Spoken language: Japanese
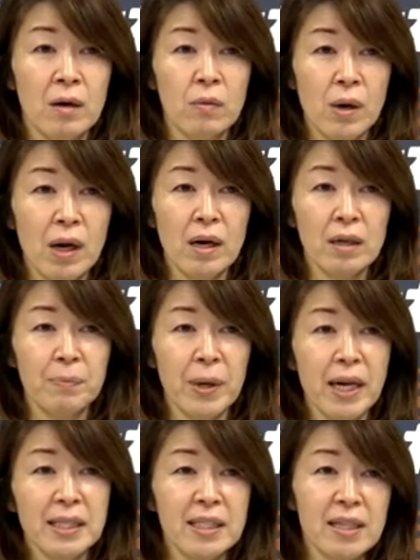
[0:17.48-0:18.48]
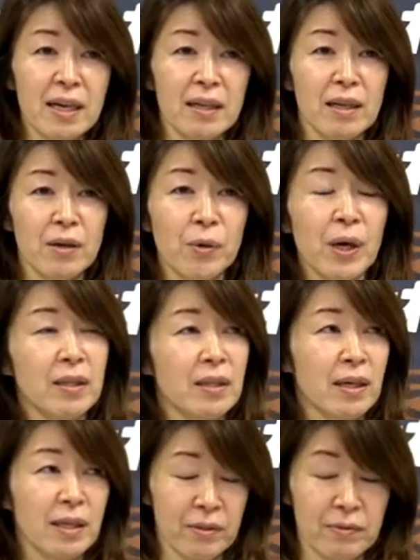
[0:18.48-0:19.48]
うはペラ次第で良かっ
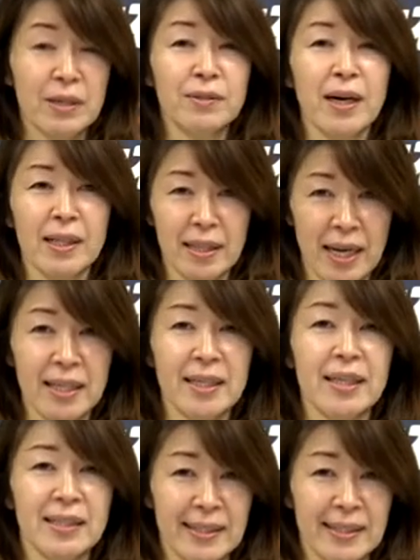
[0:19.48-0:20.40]
たり悪かったりです、